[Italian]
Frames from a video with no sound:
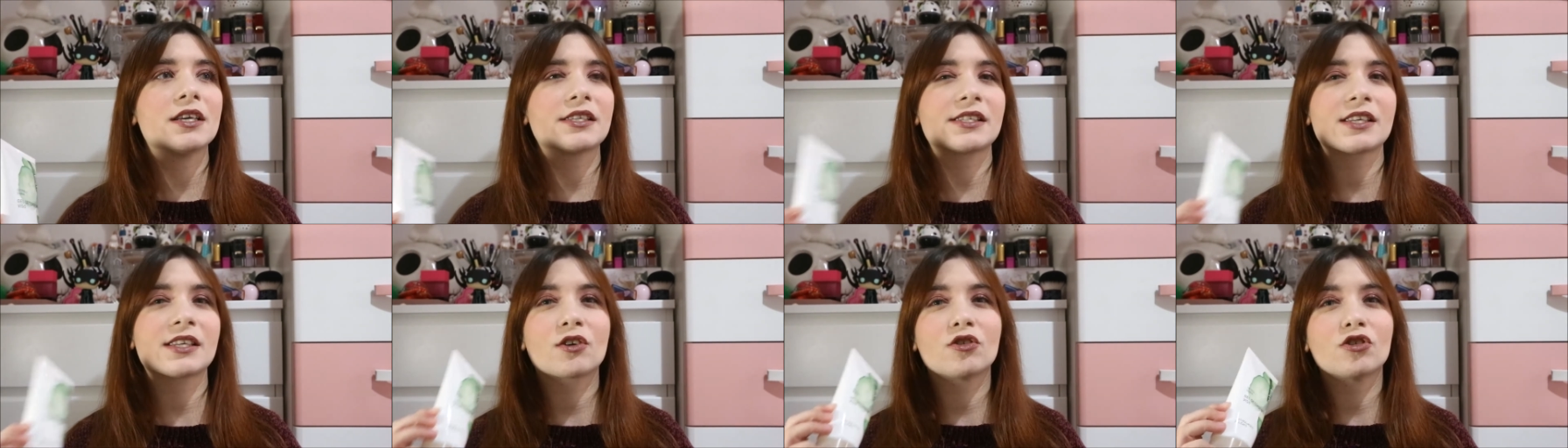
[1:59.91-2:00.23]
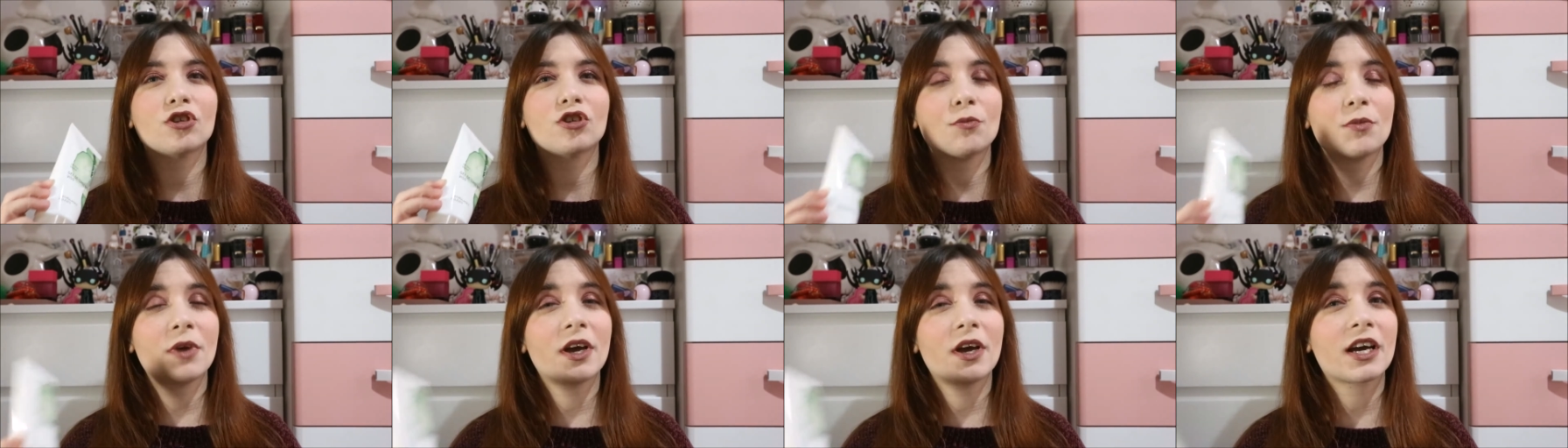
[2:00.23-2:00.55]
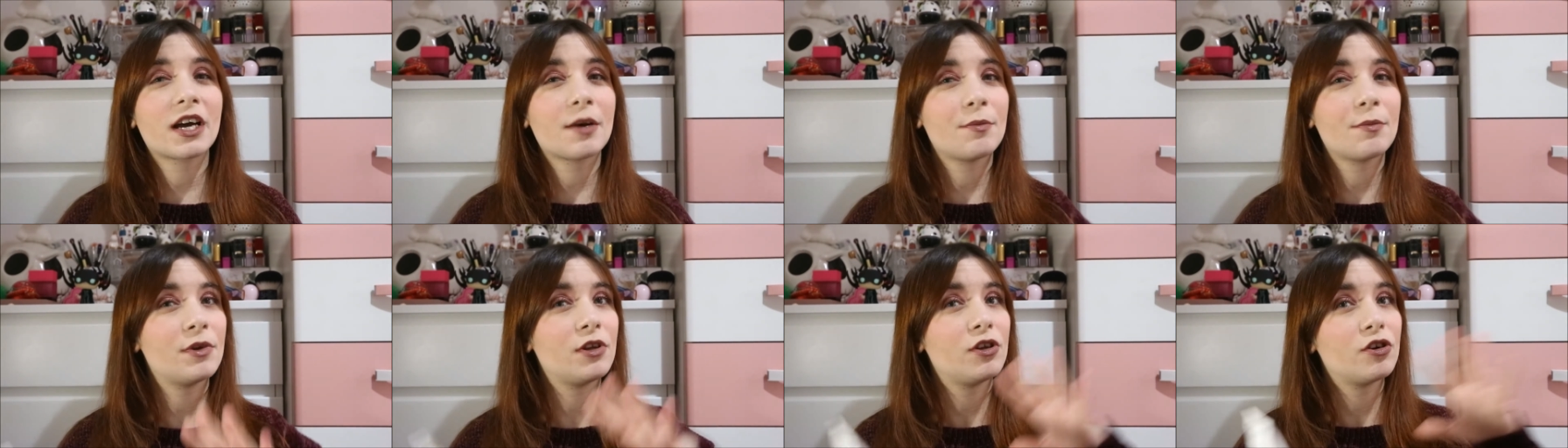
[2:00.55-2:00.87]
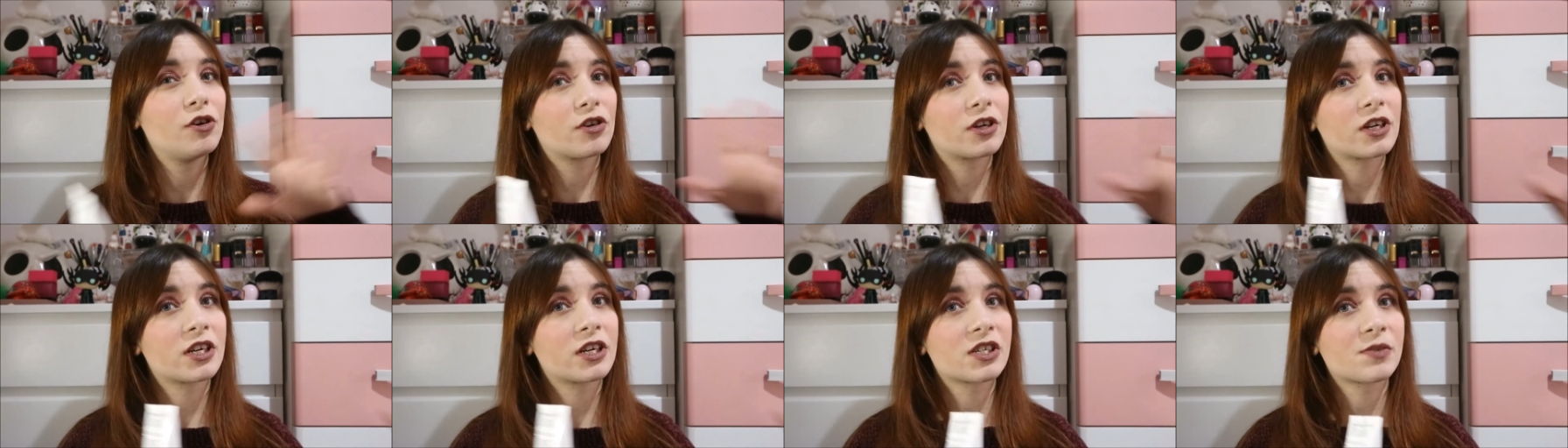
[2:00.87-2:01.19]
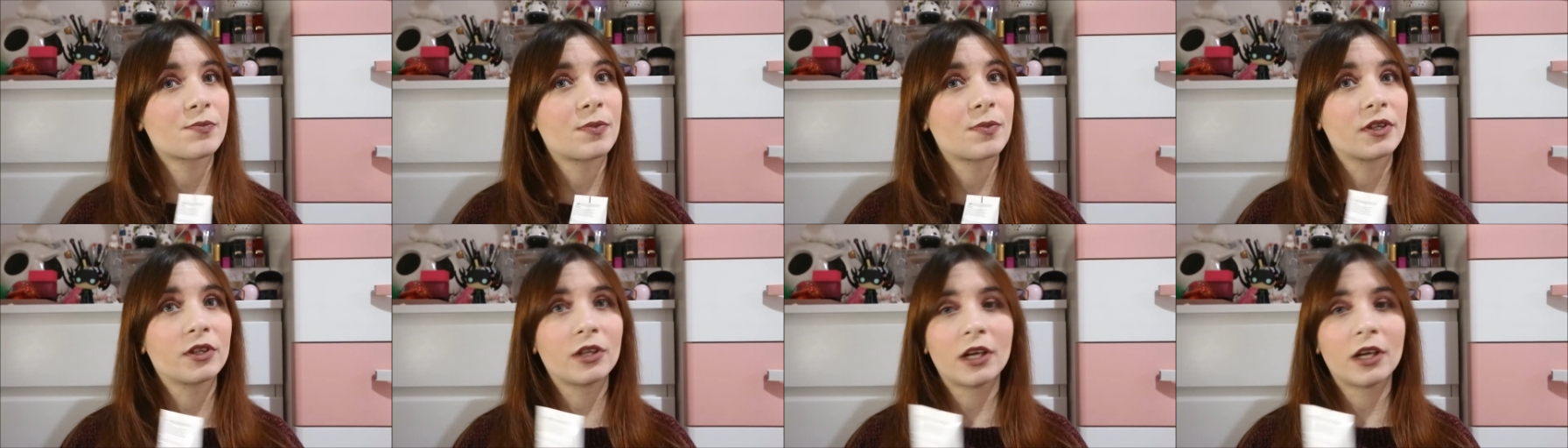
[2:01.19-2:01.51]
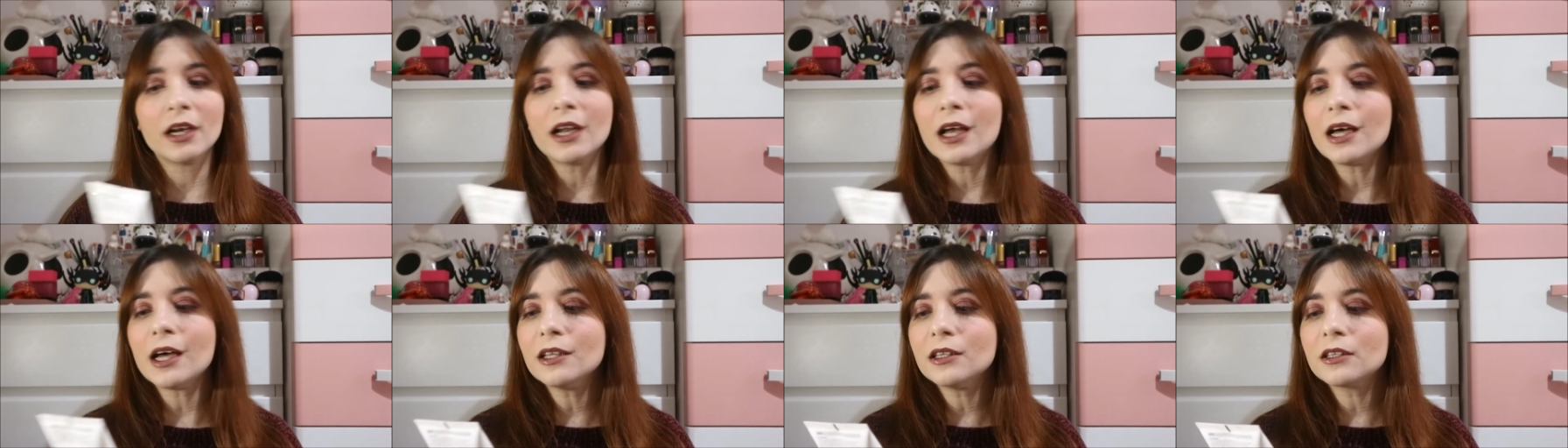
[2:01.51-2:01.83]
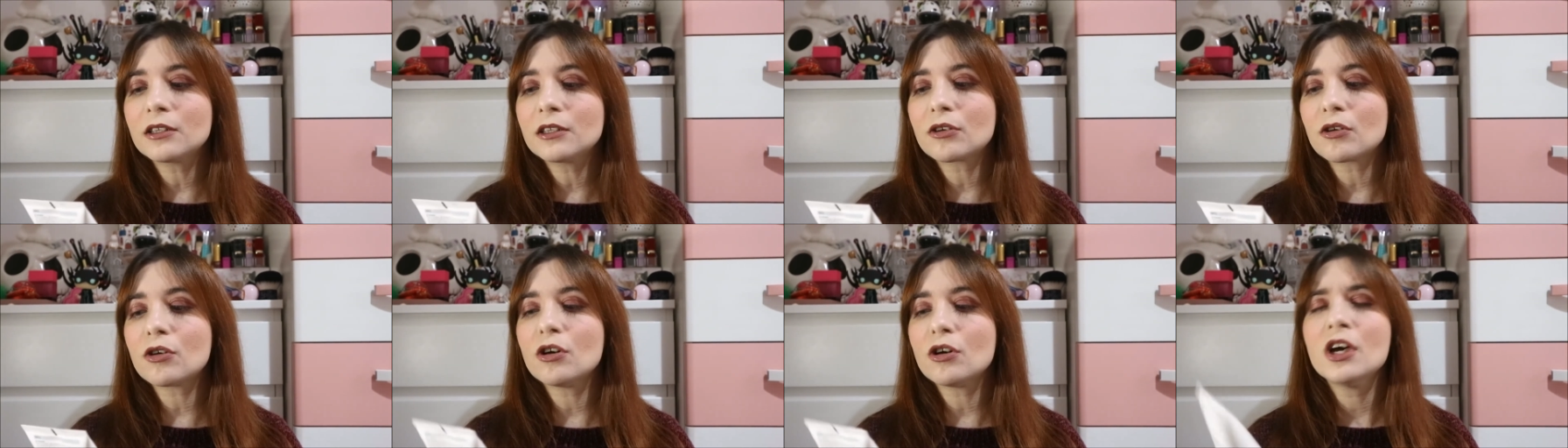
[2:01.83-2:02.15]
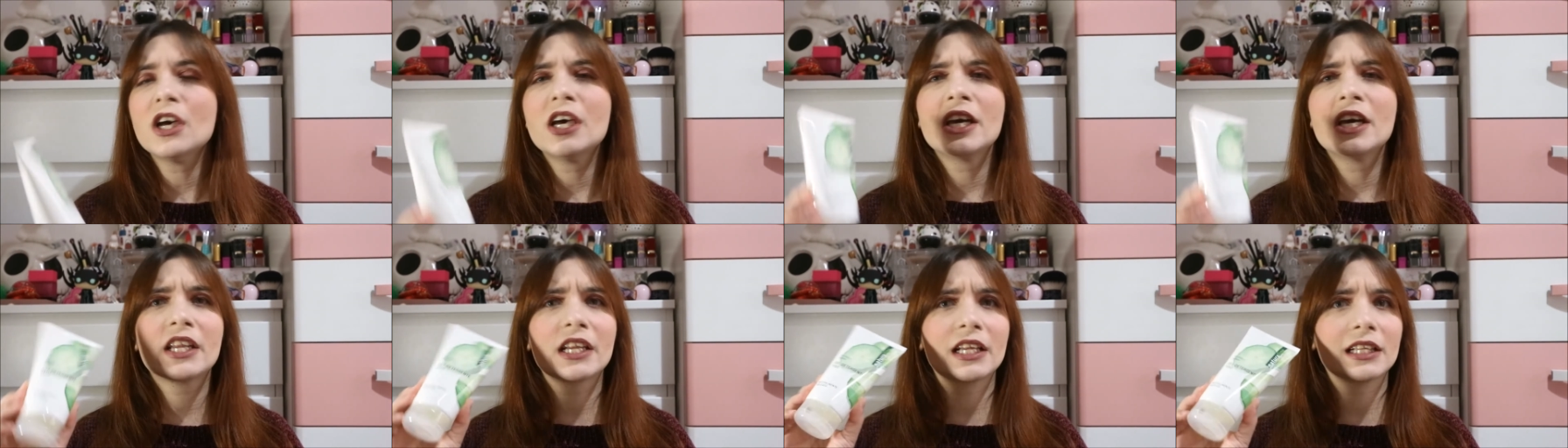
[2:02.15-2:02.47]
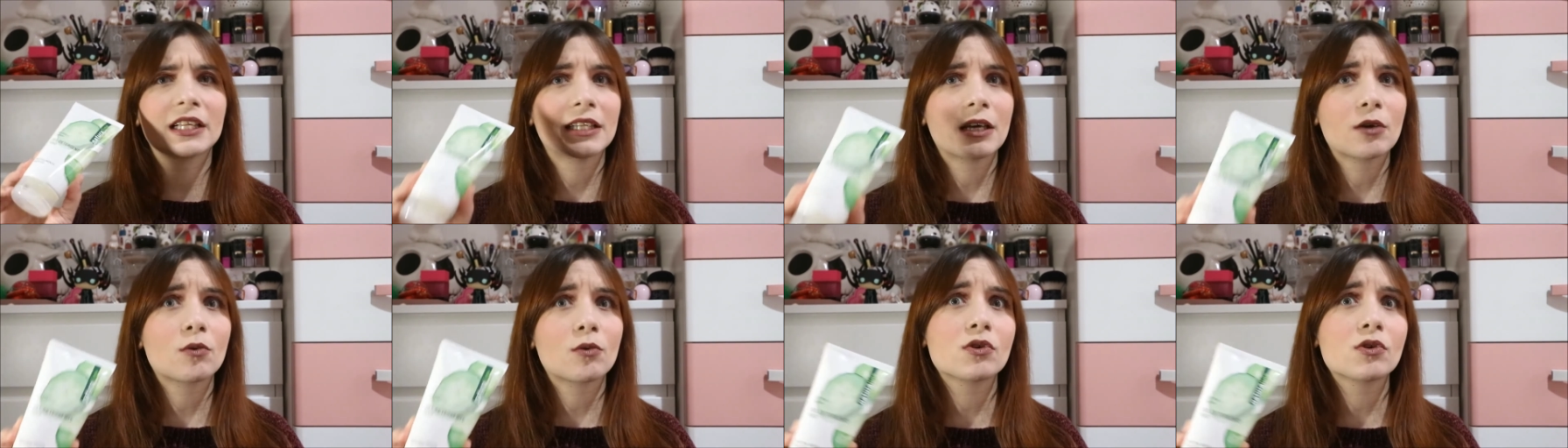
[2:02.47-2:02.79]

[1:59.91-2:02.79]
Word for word: secondo me anche migliore rispetto all'altro in realtà